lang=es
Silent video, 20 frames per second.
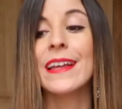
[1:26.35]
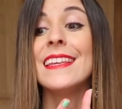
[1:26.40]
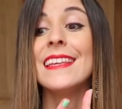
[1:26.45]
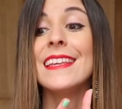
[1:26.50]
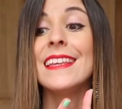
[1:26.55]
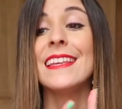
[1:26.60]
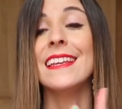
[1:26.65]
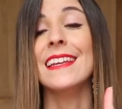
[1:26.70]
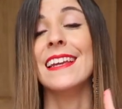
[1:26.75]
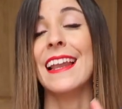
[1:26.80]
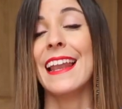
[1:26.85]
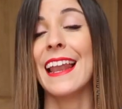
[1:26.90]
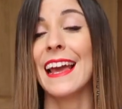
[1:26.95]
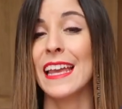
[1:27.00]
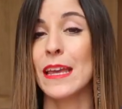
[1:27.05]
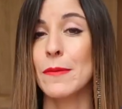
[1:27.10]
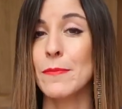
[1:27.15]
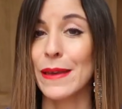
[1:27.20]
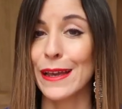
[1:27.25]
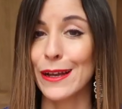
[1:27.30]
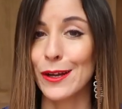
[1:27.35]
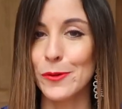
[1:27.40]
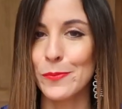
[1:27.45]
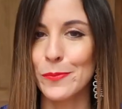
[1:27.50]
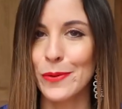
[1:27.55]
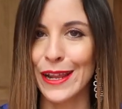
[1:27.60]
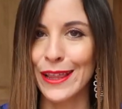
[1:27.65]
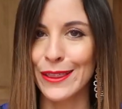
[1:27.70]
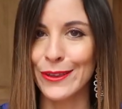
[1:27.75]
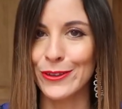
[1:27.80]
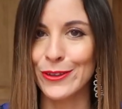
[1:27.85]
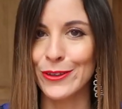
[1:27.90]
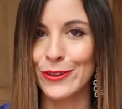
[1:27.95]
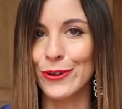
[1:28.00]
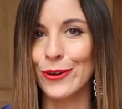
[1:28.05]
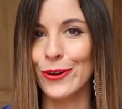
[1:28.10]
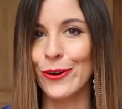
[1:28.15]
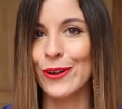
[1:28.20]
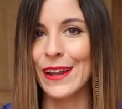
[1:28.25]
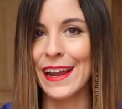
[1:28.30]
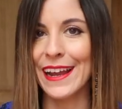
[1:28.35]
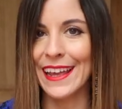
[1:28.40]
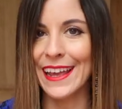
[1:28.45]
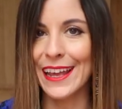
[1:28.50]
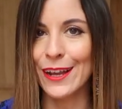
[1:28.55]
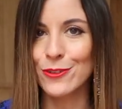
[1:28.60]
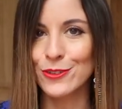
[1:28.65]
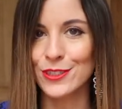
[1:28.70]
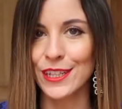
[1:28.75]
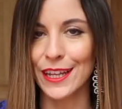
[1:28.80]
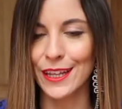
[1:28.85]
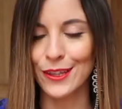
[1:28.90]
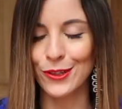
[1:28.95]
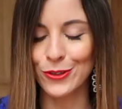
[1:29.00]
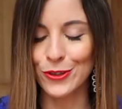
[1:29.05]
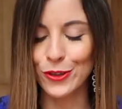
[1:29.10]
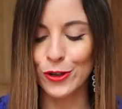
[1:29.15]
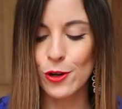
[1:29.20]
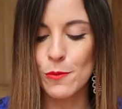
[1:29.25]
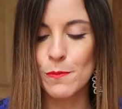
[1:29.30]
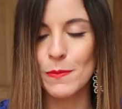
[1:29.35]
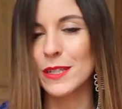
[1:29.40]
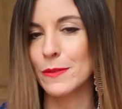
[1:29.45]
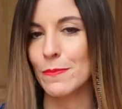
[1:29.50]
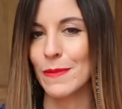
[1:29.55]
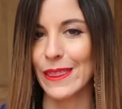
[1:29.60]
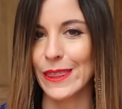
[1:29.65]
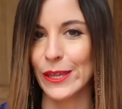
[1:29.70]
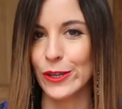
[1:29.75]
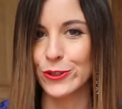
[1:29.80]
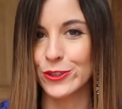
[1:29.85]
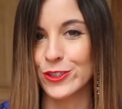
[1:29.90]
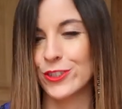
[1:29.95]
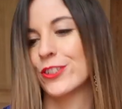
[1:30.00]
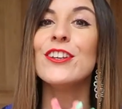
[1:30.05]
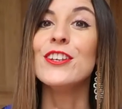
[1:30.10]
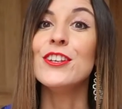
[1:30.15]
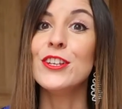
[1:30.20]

y la que me he comprado yo o la que he conseguido yo con mis medios,